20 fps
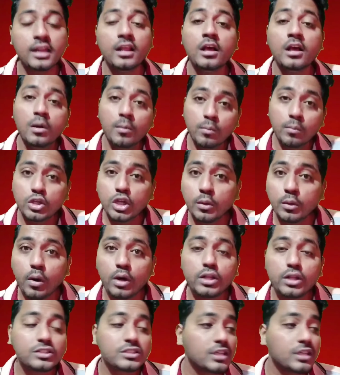अगेन मुझे
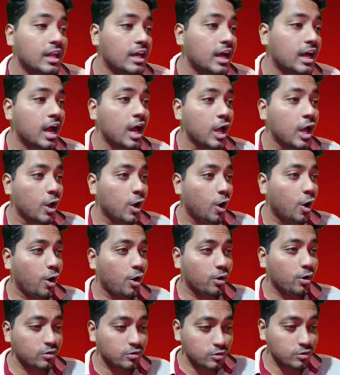बहुत अच्छा लगा
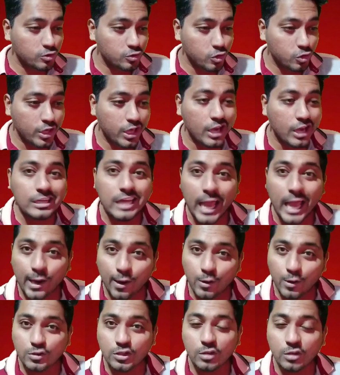और शो के अगर
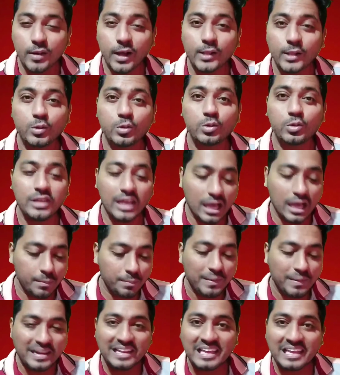डायलॉग्स की बात को तो
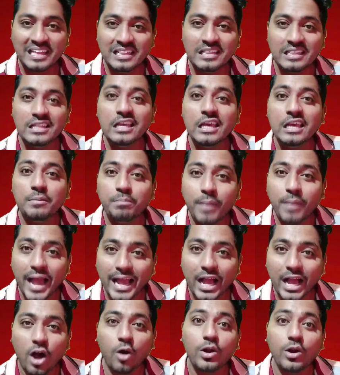यहाँ पर हिंदी
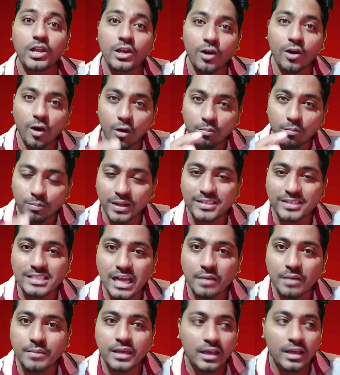बंगाली और
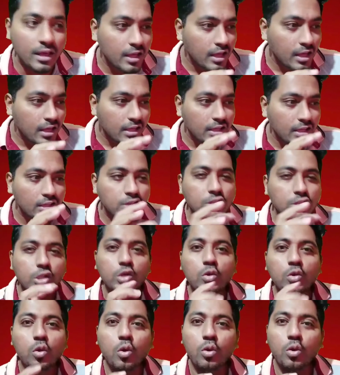पंजाबी इन
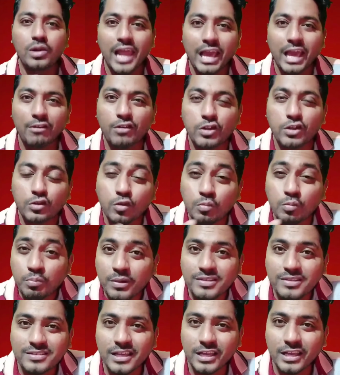तीनों लैंग्वेज को
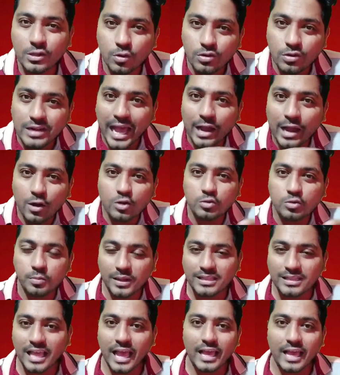मिक्स करके जो डायलॉग्स
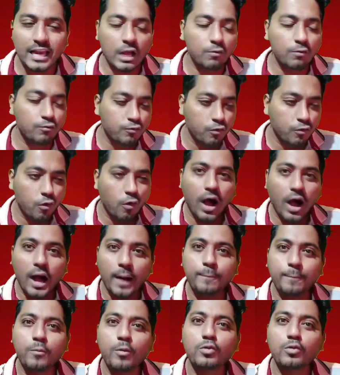बताया है ना वो
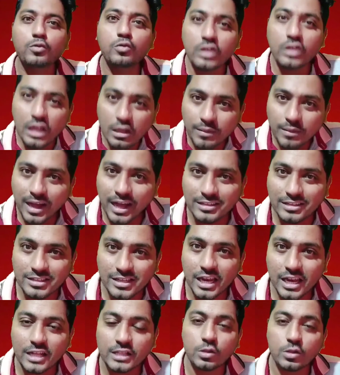आपको सुनने में
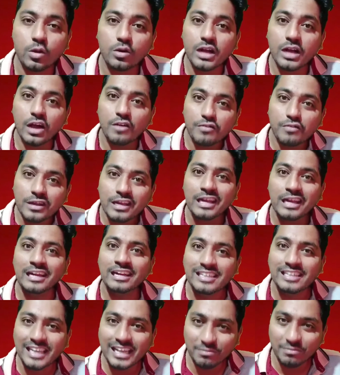अच्छे लगते हैं और काफ़ी
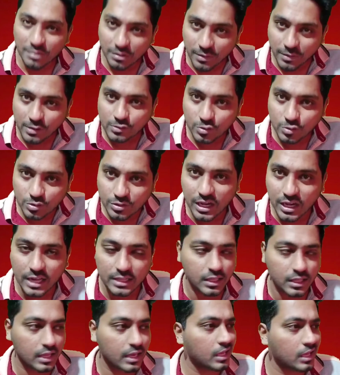इंडियन भी महसूस महसूस
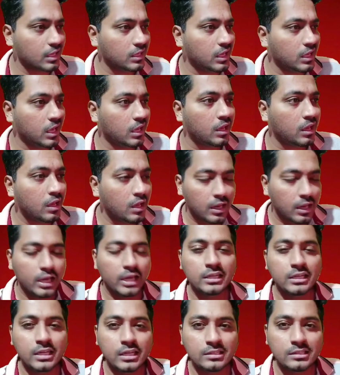कराते हैं हालांकि ये
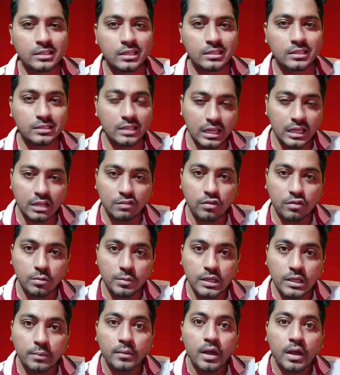इंडियन सीरीज है लेकिन
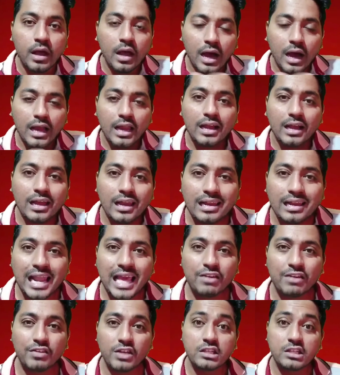फिर भी जब अलग अलग
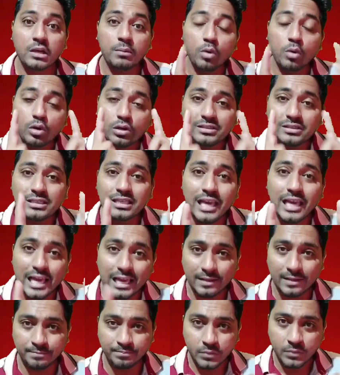लैंग्वेजेस हम लोग किसी
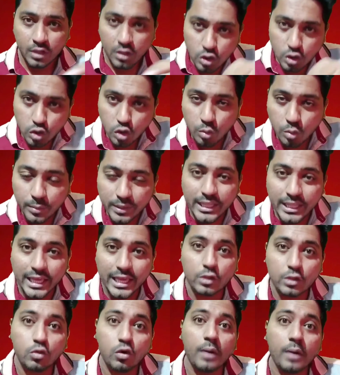एक शो में
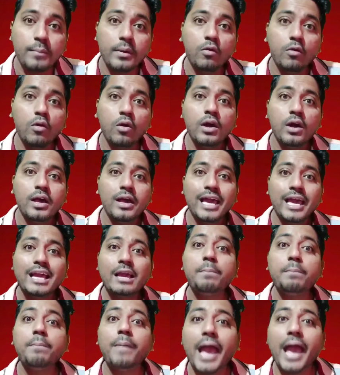देखे तो हमें वो
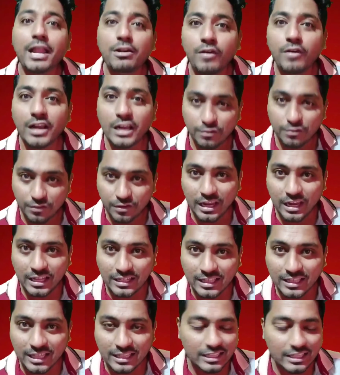एक पैन वाली
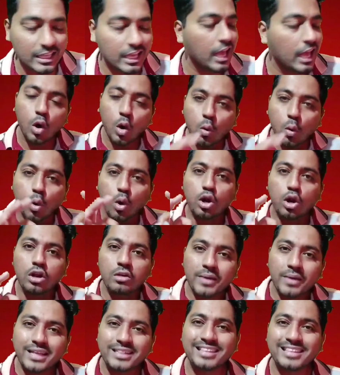फीलिंग देती है
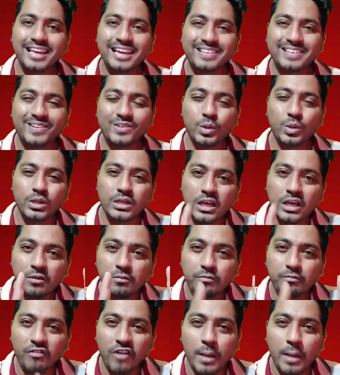ओवरऑल मैं इतना कह सकता हूँ कि
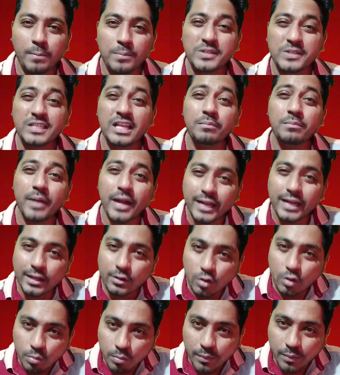ये फैमिली के साथ बैठ
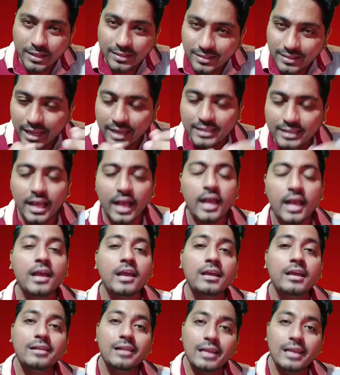के तो मत देखना